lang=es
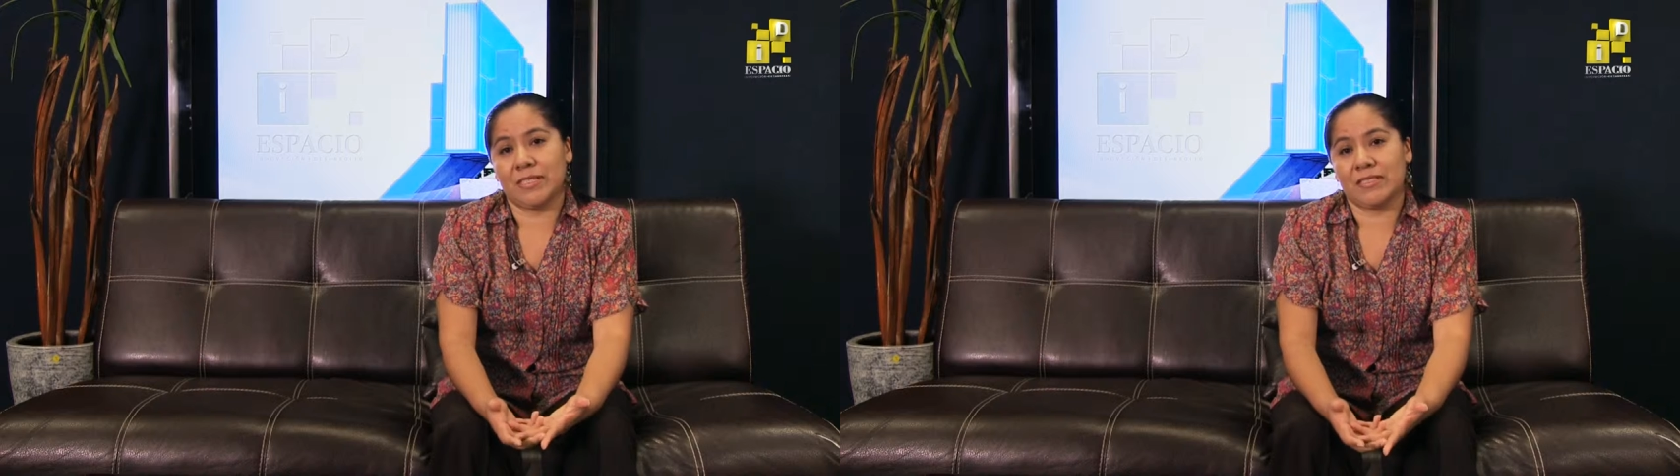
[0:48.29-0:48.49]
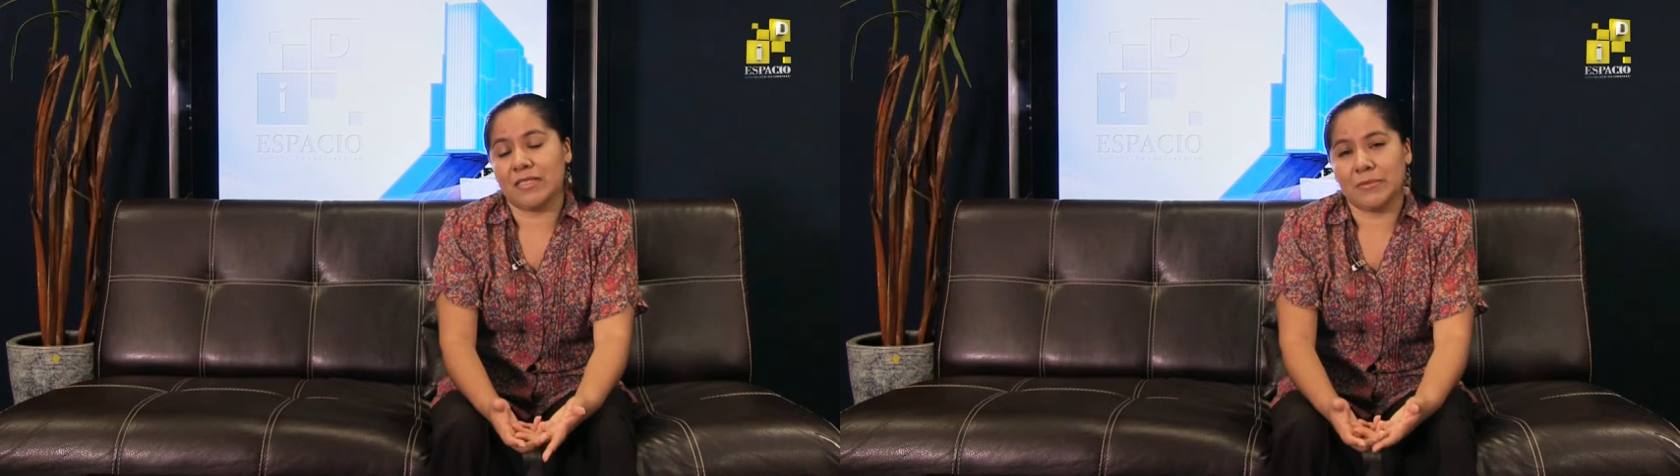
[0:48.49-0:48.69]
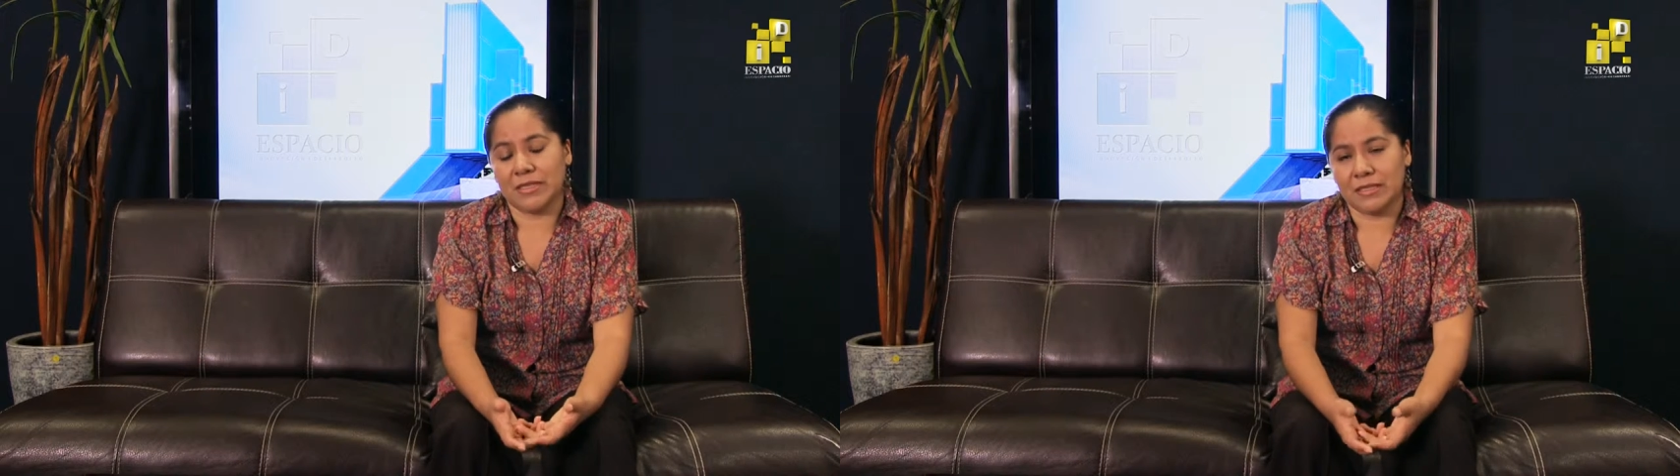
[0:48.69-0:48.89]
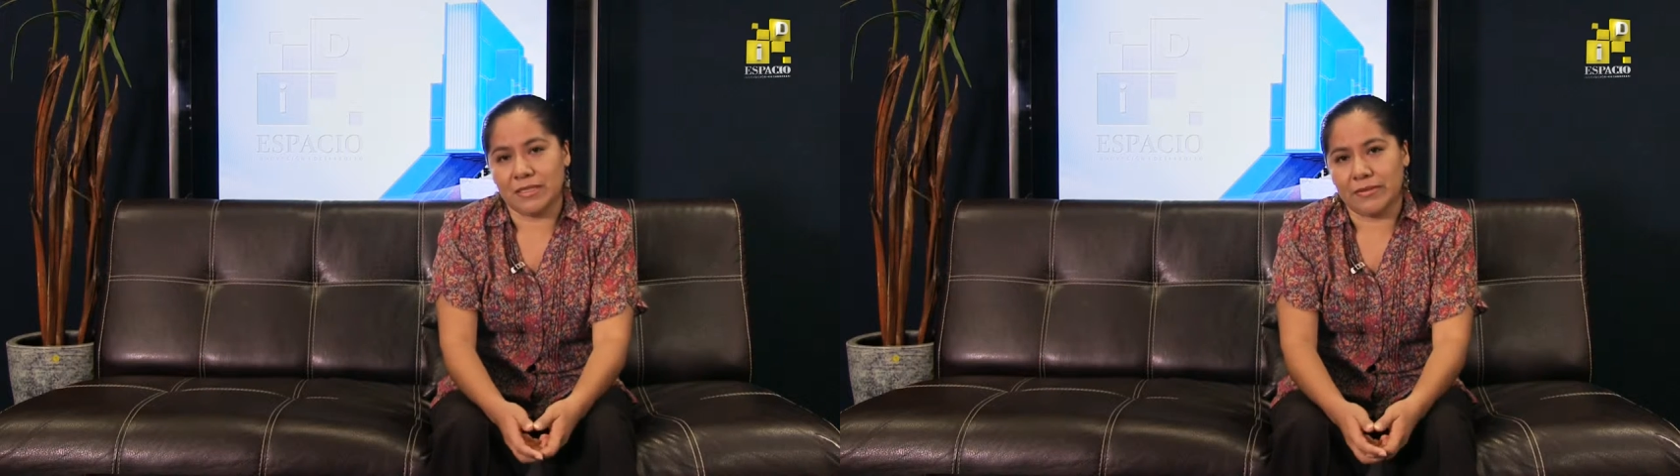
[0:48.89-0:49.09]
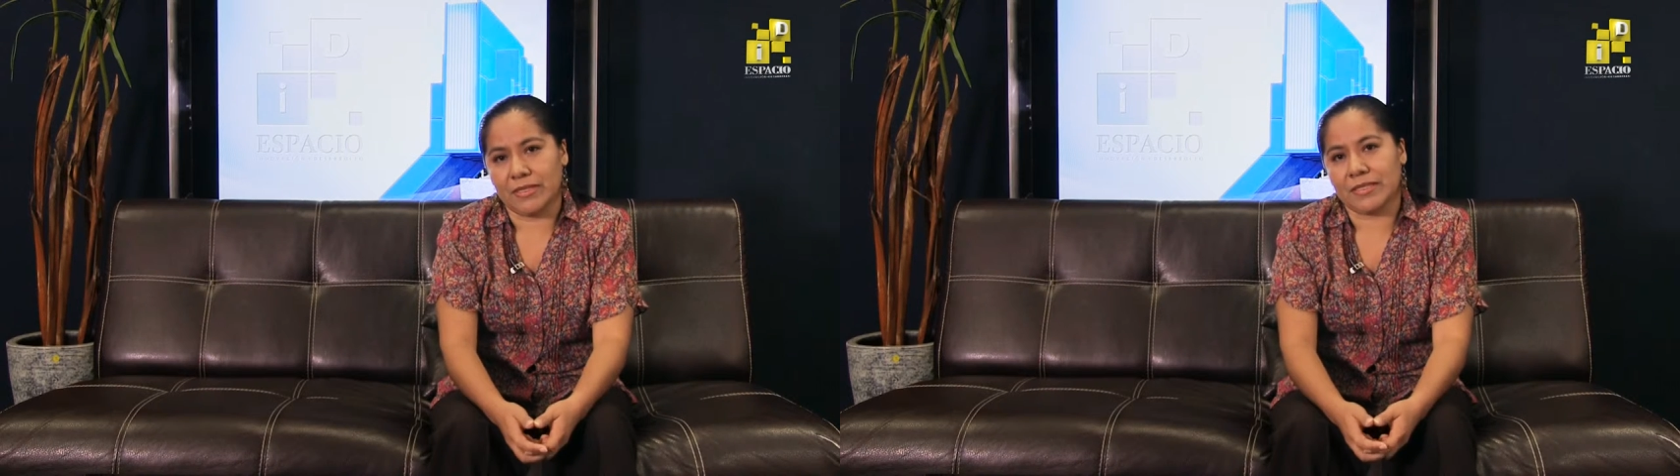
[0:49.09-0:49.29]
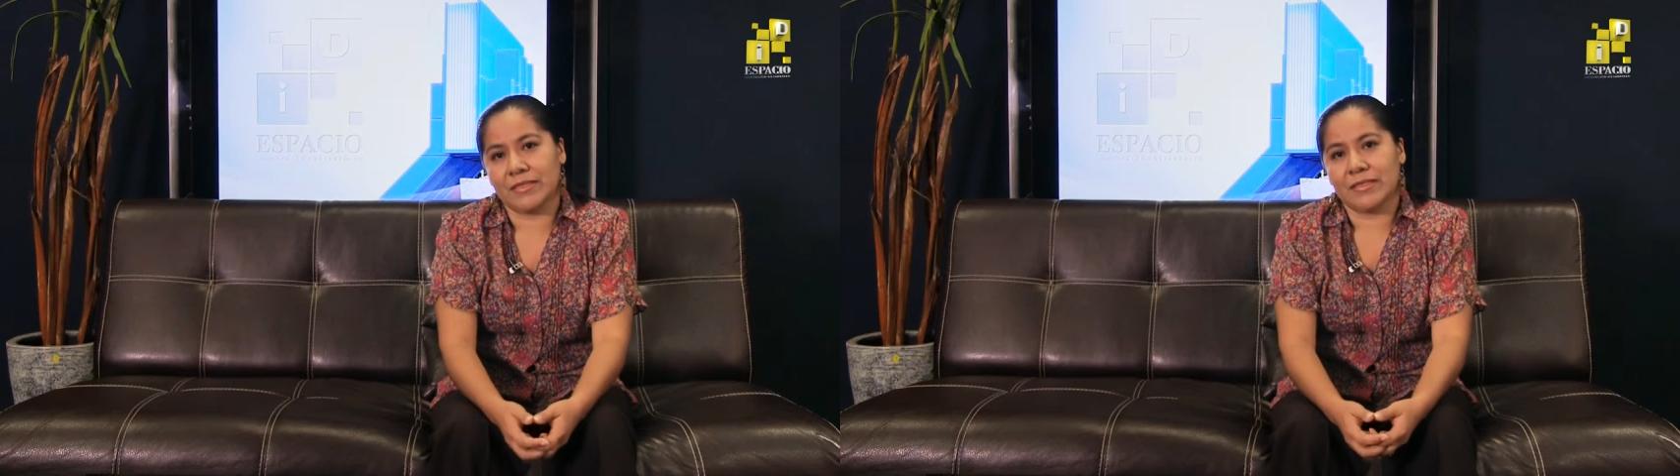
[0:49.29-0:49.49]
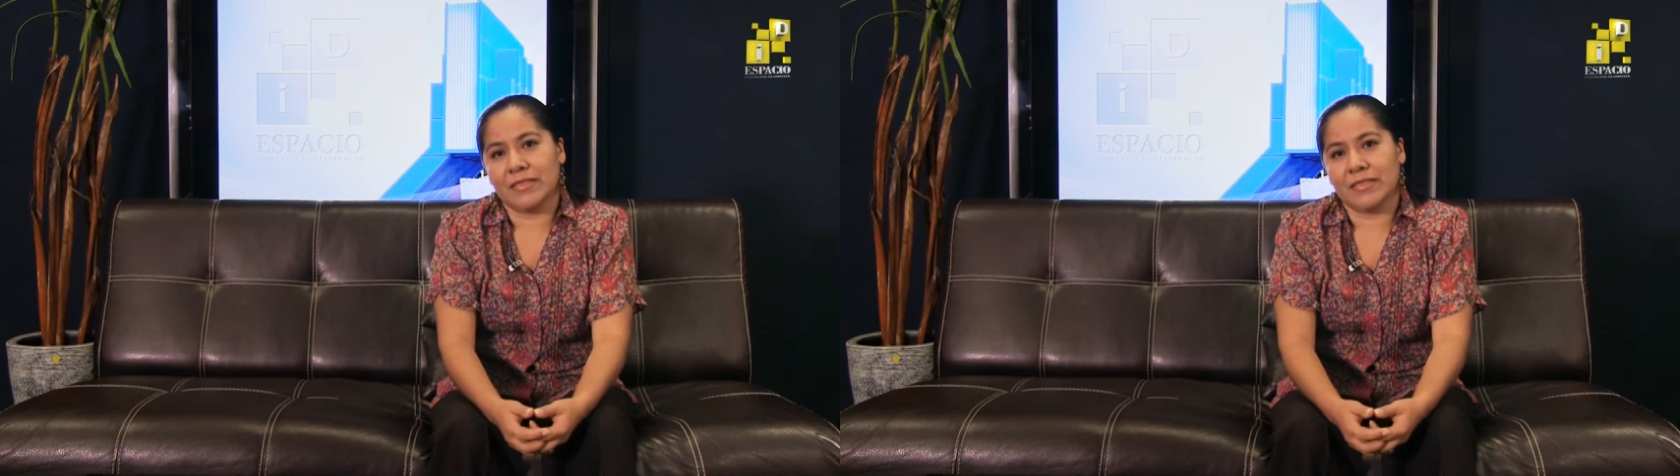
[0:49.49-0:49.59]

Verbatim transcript: básicamente trabajan.